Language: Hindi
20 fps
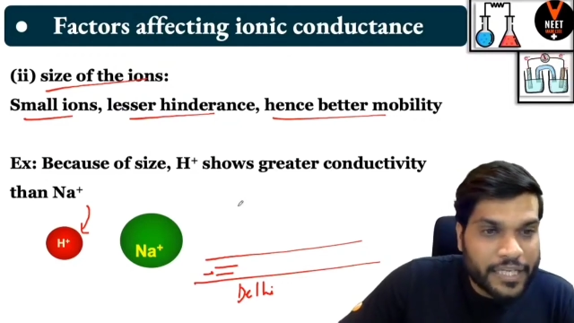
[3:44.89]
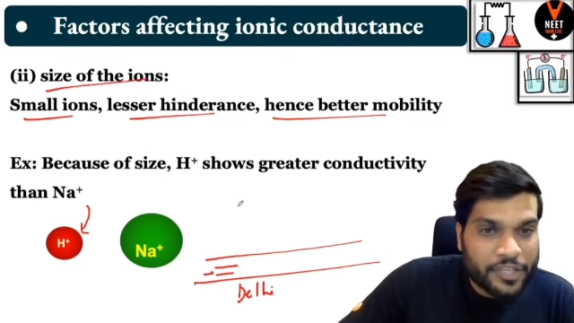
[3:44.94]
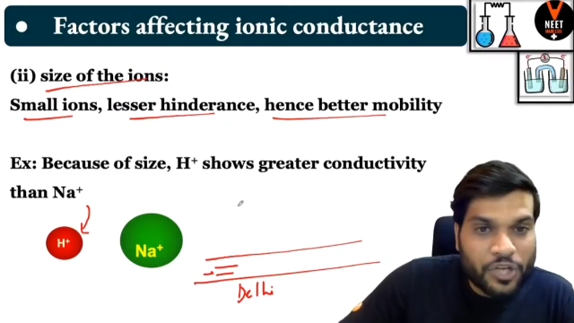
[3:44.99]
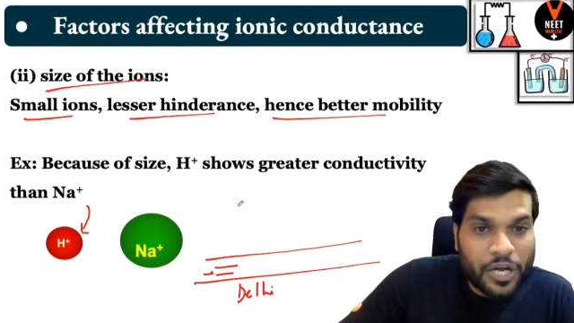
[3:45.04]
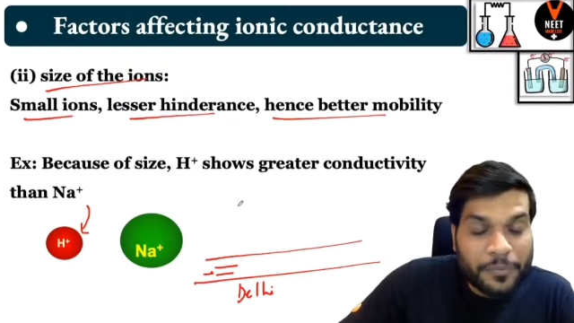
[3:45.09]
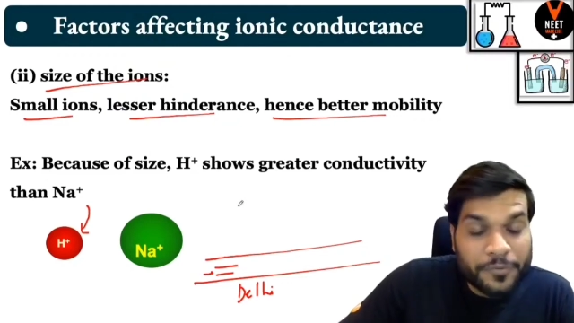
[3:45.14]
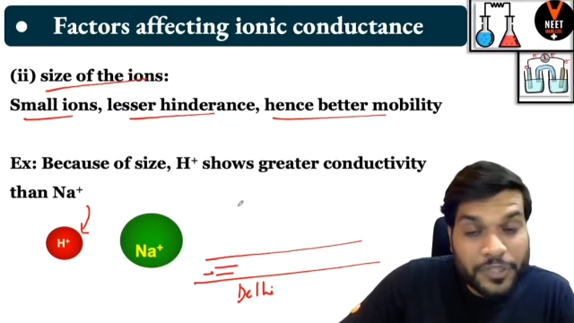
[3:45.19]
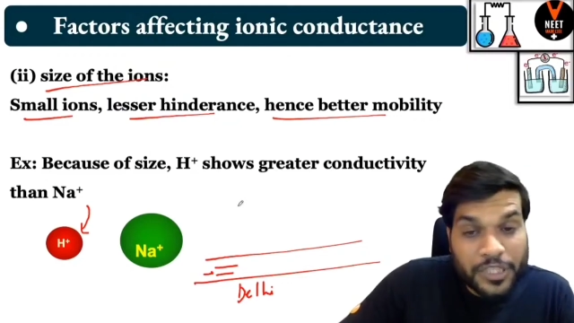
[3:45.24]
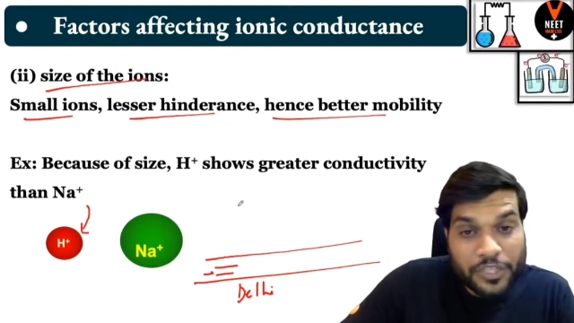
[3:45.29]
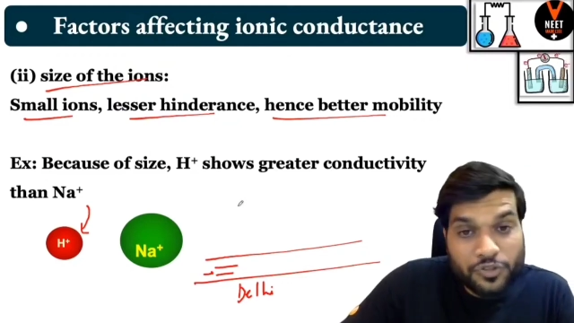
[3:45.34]
है
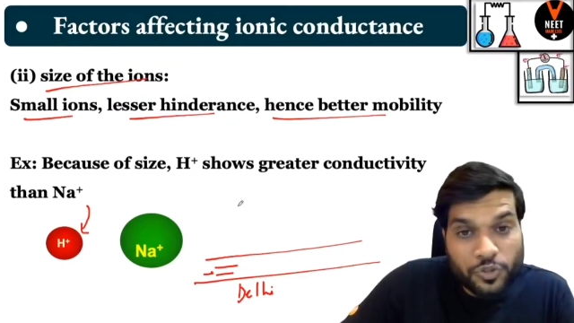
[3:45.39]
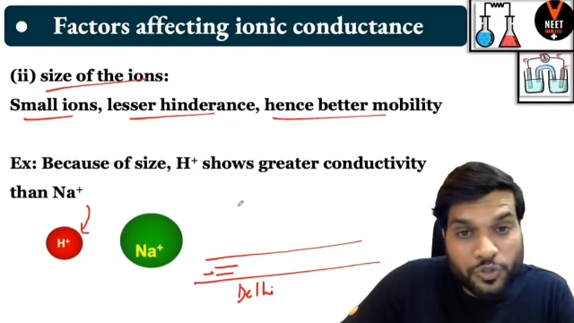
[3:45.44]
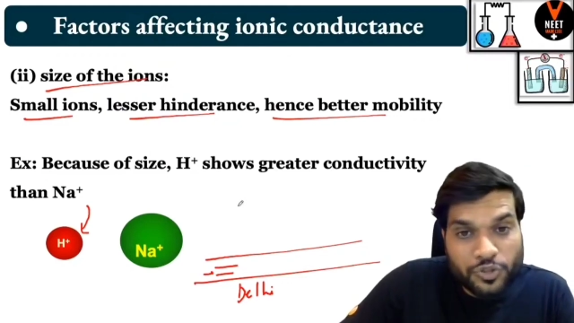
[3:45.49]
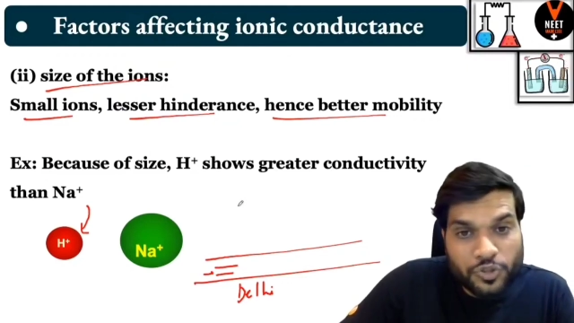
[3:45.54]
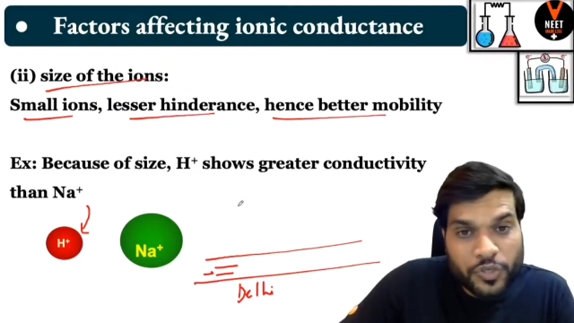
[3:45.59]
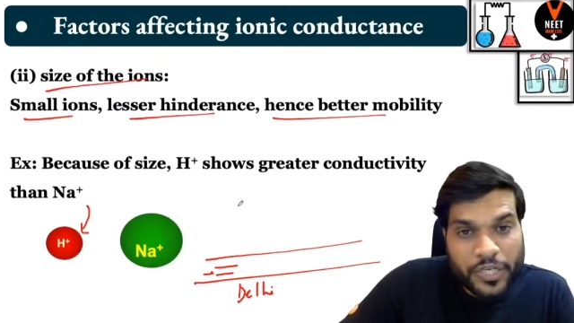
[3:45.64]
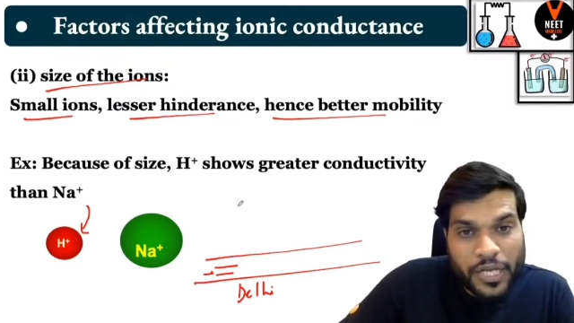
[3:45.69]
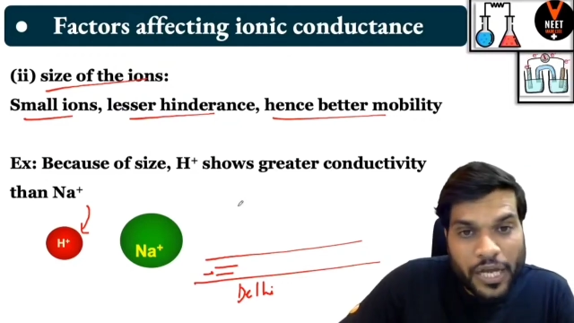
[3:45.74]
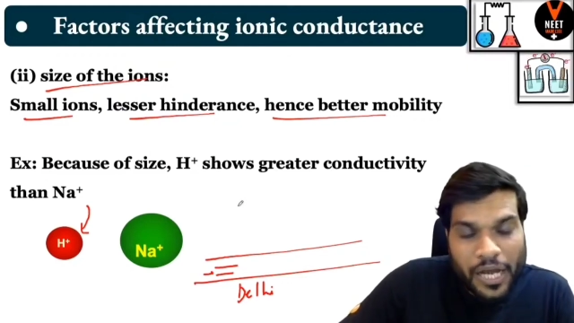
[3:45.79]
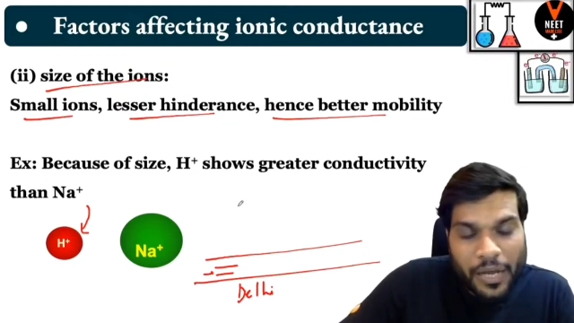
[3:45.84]
तो आप जरा
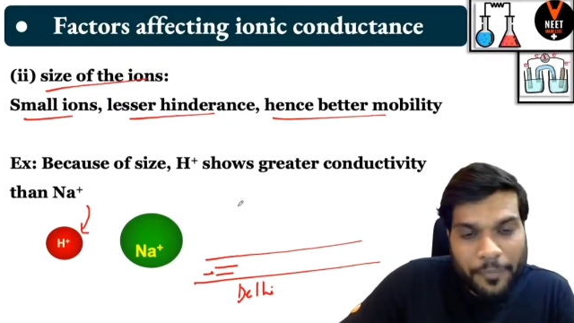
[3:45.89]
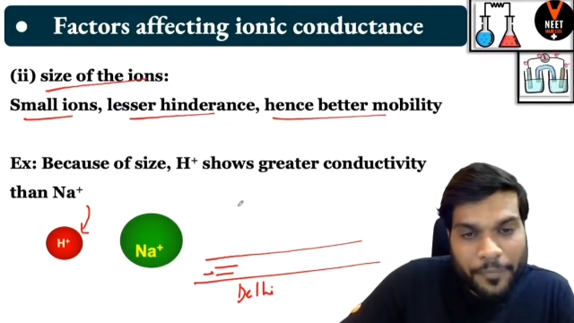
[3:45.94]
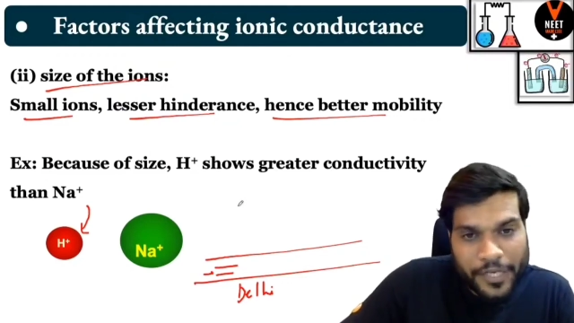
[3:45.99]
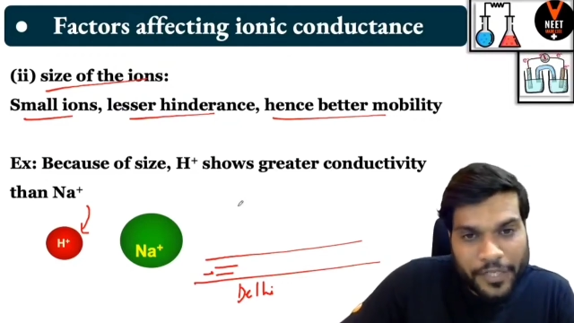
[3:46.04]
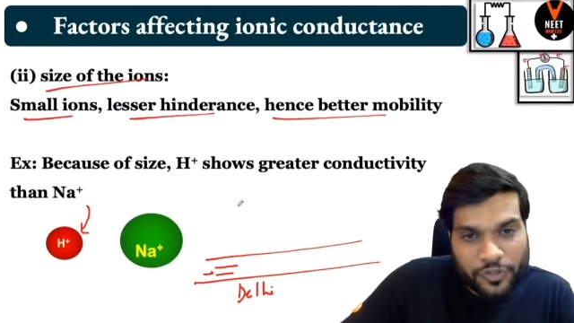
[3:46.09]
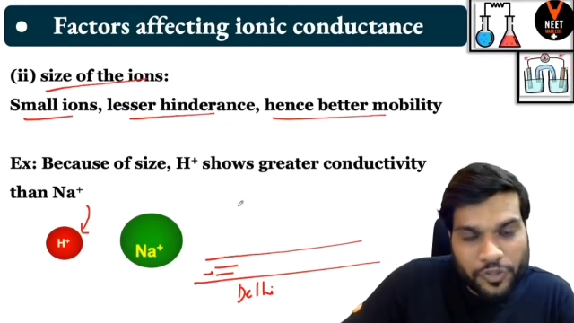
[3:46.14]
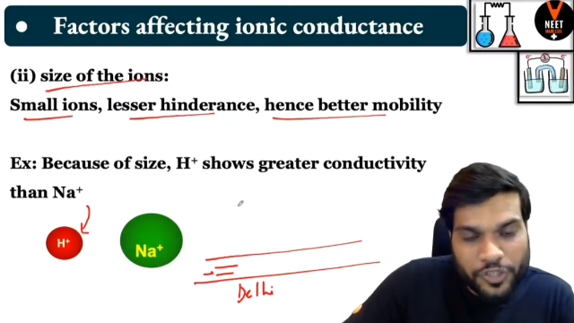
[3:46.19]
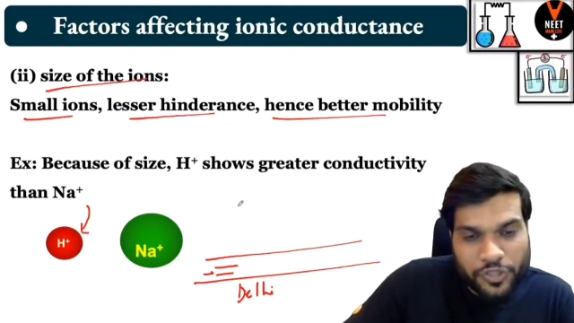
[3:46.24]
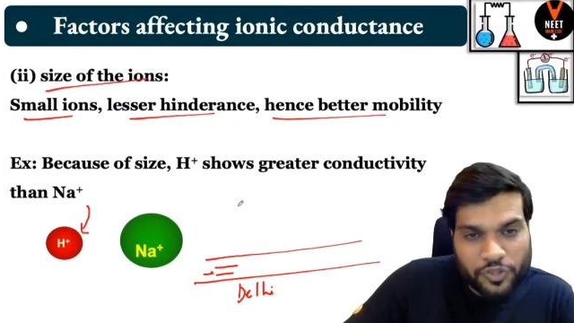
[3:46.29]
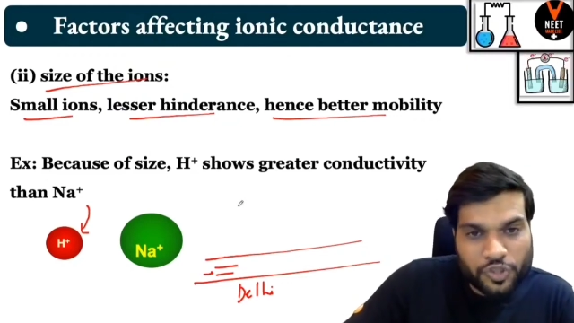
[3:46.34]
सोचोगे ना आप
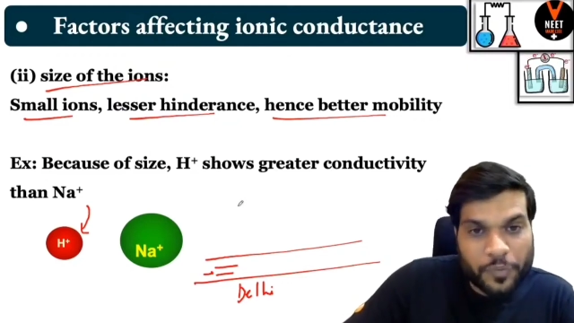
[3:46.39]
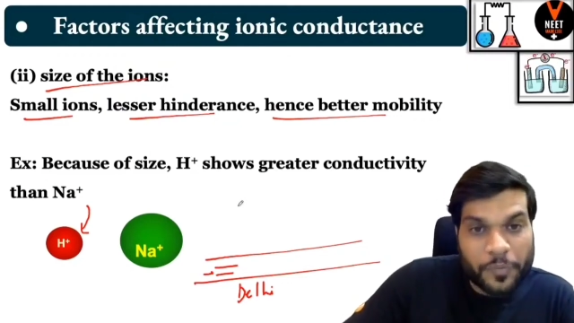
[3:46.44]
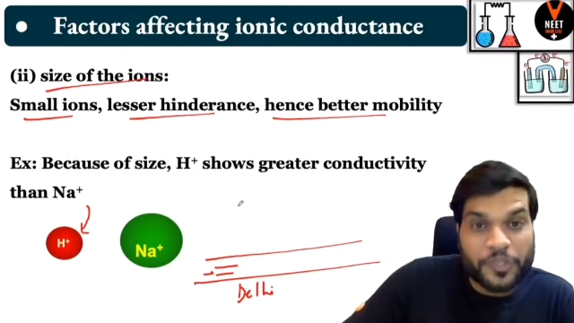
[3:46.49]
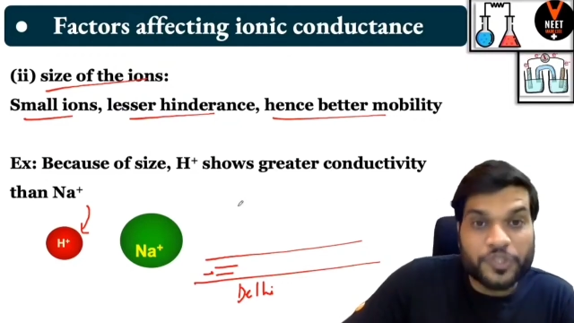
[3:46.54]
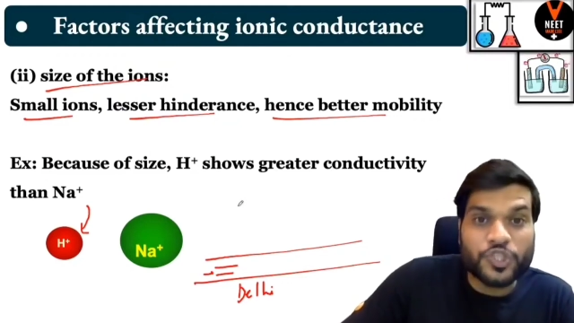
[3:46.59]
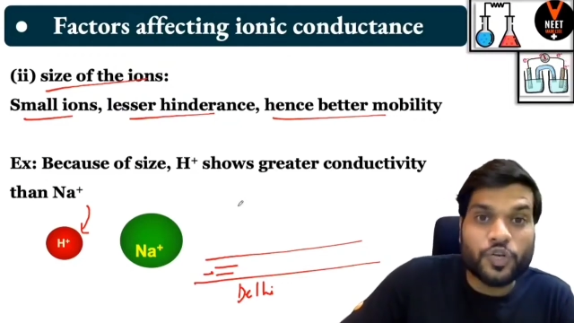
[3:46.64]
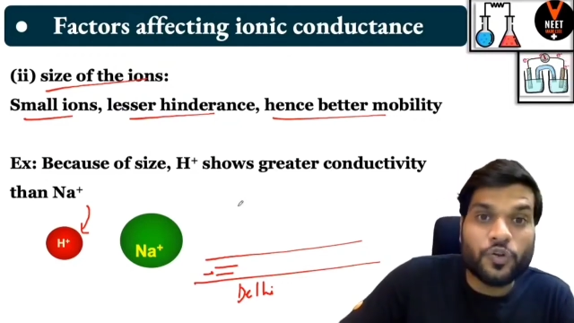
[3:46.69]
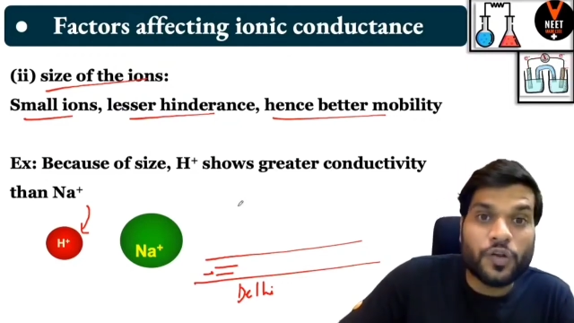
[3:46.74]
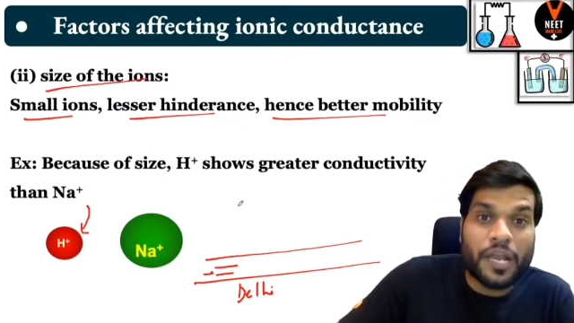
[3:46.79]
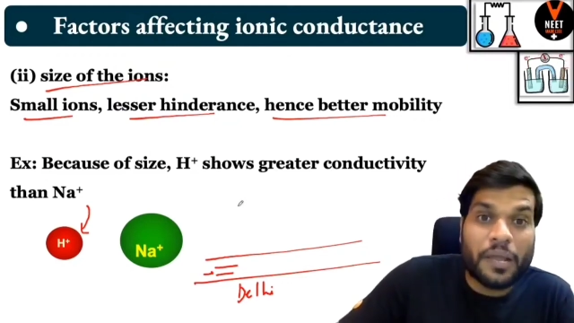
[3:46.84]
ये थोड़ी सोचोगे
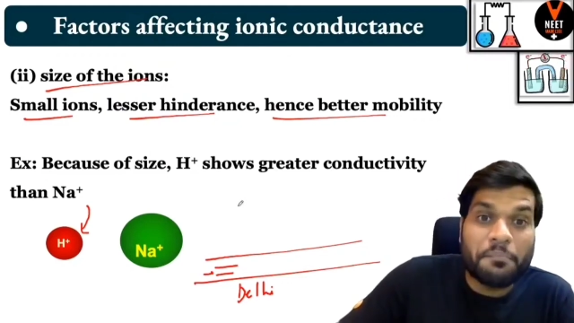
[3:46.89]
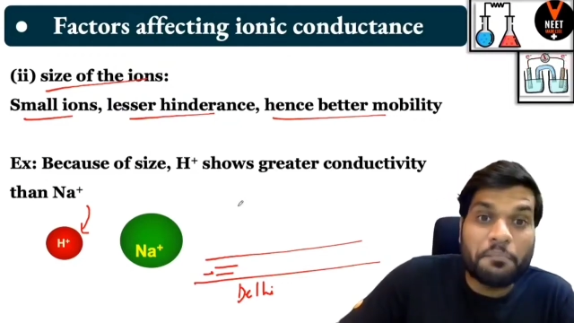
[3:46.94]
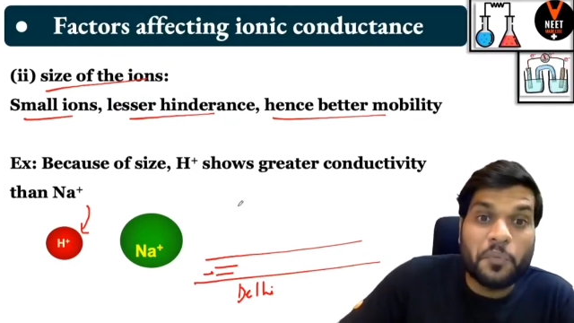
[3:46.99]
मैं चलो